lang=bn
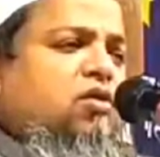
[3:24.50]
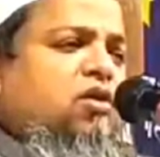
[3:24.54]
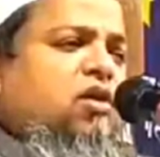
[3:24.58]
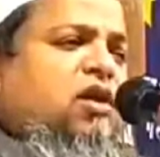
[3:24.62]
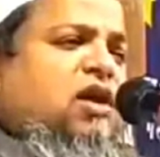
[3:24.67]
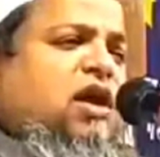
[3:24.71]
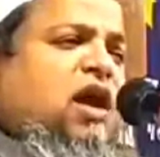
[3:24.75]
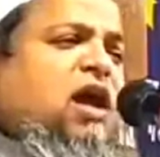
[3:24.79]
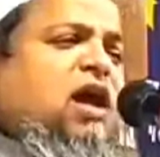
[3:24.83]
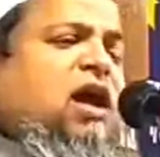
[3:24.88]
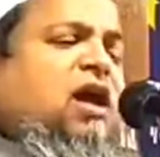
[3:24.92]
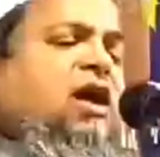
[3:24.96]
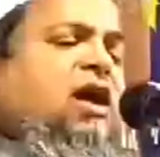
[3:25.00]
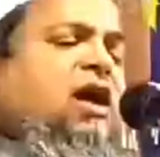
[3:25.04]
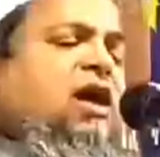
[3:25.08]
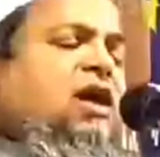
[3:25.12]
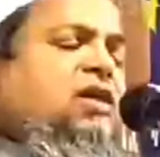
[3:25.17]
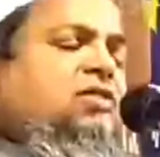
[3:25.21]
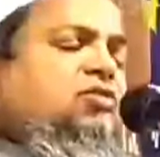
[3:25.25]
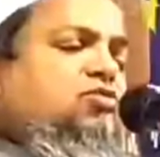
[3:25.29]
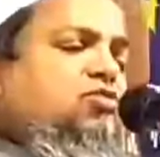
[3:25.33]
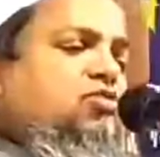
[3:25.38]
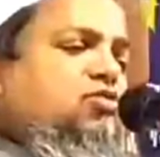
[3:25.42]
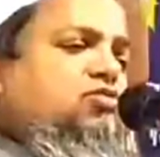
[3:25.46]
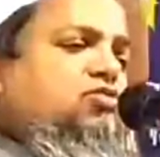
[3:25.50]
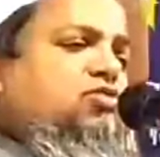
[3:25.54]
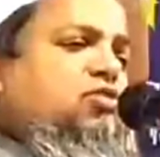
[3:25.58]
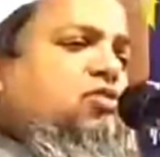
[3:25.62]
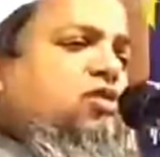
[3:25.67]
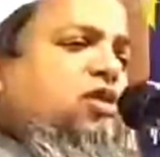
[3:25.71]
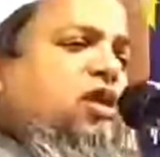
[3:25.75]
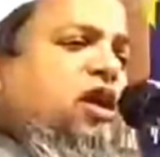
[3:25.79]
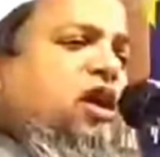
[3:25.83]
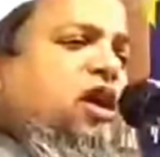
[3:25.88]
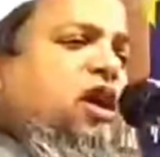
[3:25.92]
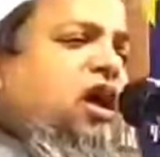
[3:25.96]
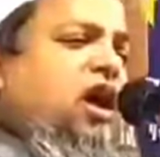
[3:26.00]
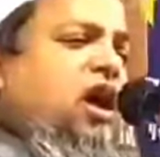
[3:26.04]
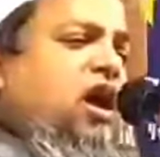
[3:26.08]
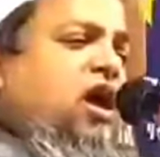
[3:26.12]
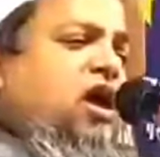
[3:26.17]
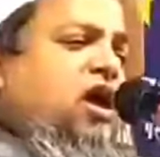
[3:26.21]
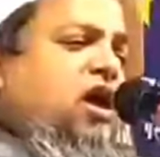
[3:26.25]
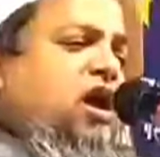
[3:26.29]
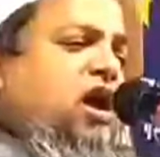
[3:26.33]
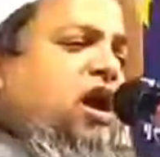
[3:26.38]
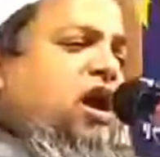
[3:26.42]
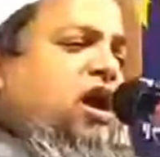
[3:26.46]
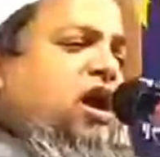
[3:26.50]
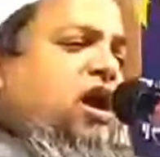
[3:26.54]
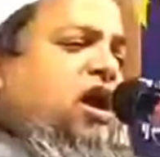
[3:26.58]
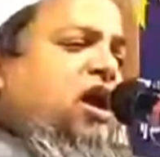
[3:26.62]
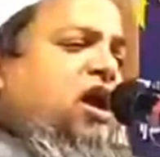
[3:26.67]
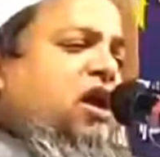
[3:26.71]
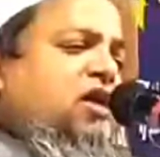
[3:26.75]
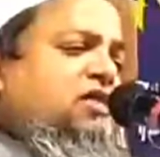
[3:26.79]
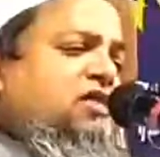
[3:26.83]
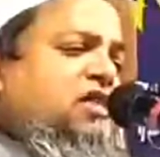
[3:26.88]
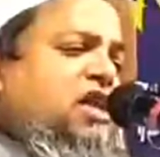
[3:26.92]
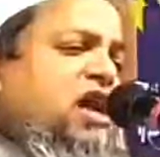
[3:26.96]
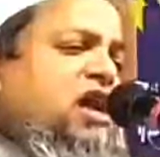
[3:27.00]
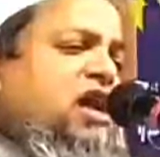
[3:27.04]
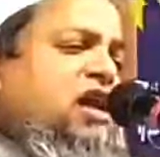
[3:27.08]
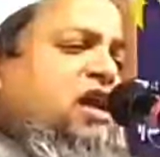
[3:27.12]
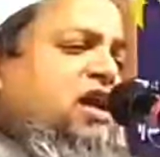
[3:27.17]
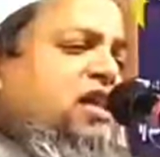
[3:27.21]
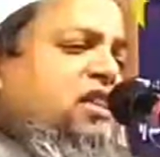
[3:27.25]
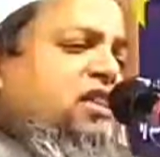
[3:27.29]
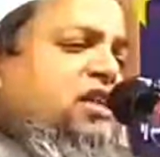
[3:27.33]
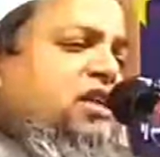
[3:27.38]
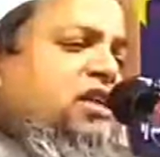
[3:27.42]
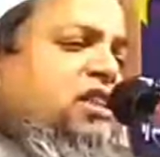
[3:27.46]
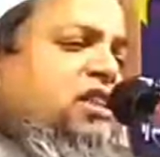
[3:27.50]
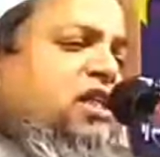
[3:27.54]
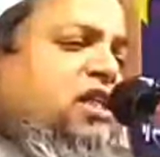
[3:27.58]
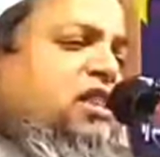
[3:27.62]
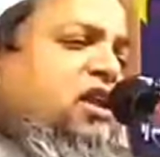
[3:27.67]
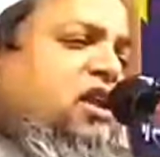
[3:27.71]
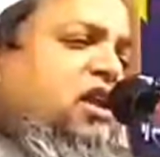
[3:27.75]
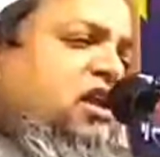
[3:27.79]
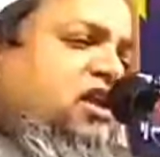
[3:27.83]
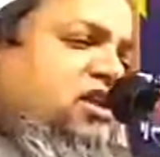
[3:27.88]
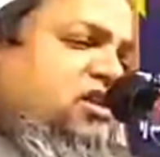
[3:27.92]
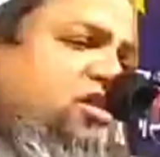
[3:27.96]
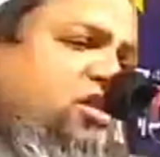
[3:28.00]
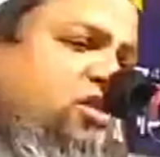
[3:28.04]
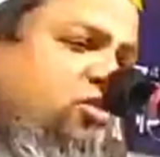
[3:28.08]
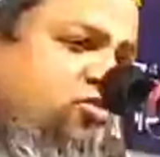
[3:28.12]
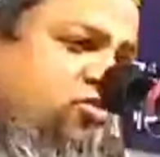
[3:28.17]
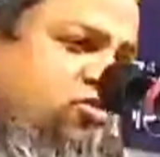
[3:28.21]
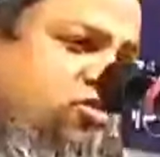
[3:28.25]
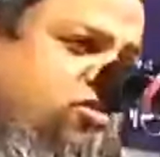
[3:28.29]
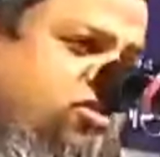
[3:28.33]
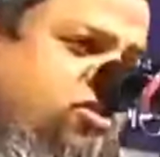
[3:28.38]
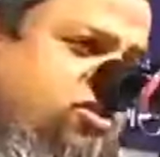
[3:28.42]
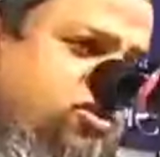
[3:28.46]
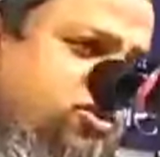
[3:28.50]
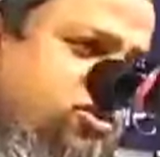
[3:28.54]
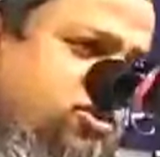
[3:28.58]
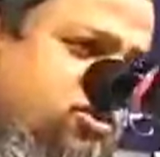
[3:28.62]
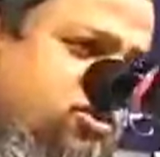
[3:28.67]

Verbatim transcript: কারা কারা দোজকি আর কারা কারা জান্নাতি তাদের লিস্টি করতেছে